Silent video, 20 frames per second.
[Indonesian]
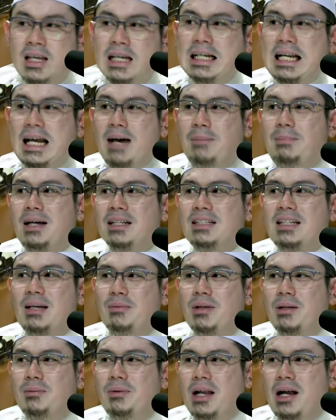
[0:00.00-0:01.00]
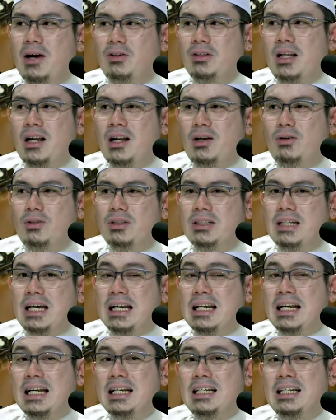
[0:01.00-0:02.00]
Kenapa sambil merangkut-rangkut?
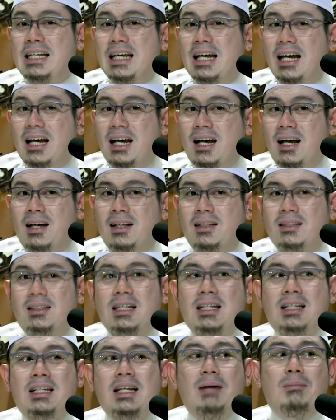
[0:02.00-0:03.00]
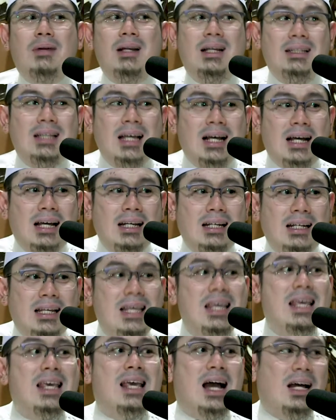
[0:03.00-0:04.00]
Karena dia tidak meletakkan
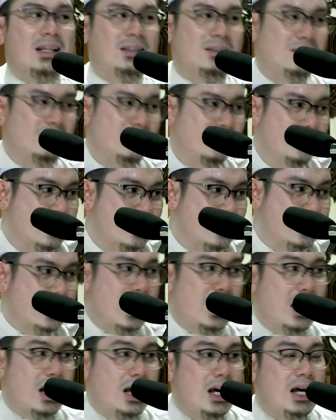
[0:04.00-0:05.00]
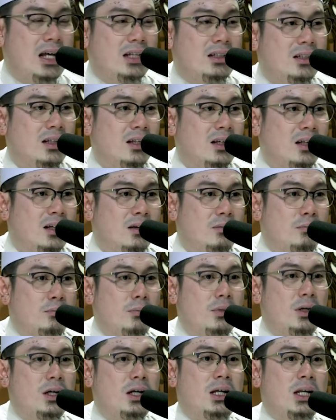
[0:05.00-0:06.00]
niat saat
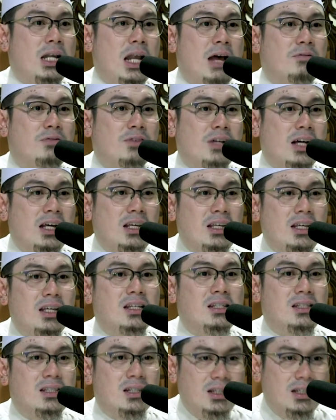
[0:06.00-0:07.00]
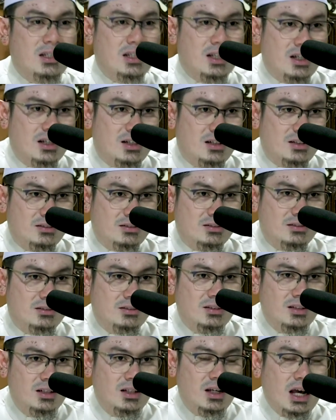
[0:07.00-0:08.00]
menafkahi istrinya.
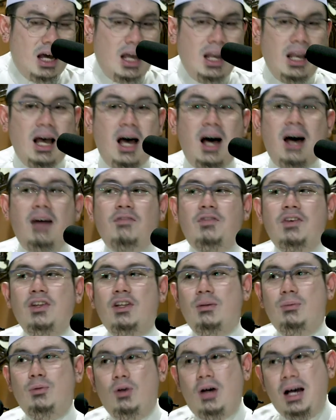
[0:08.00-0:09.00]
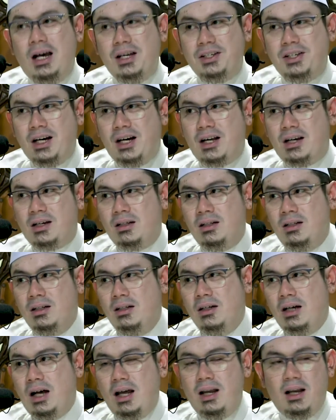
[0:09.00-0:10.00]
Al-Hafidh Ibnu
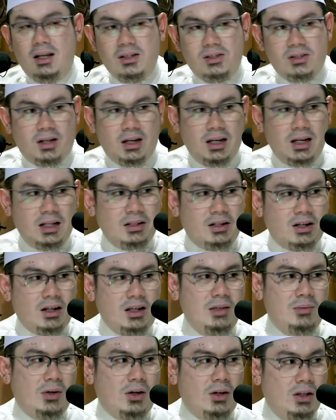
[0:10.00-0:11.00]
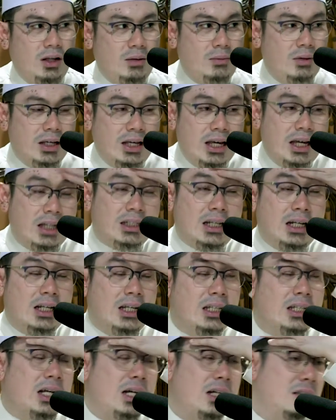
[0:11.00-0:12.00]
Hajar Al-Asqalani rahimahullah
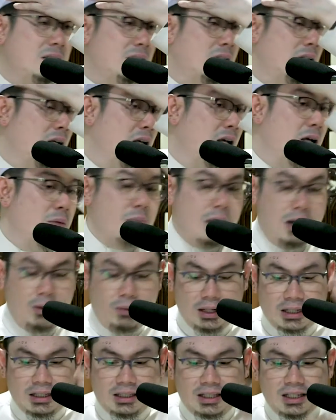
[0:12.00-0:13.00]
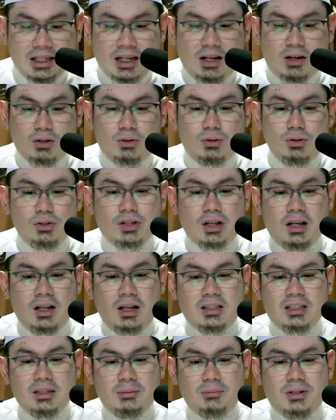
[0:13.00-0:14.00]
mengingatkan kita bahwa ketika
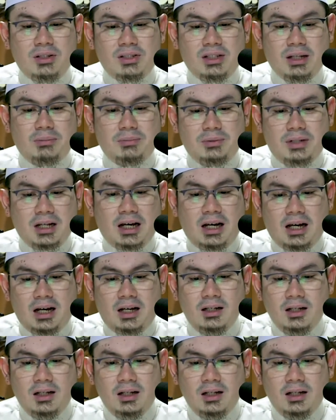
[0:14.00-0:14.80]
Rasulullah SAW bersabda,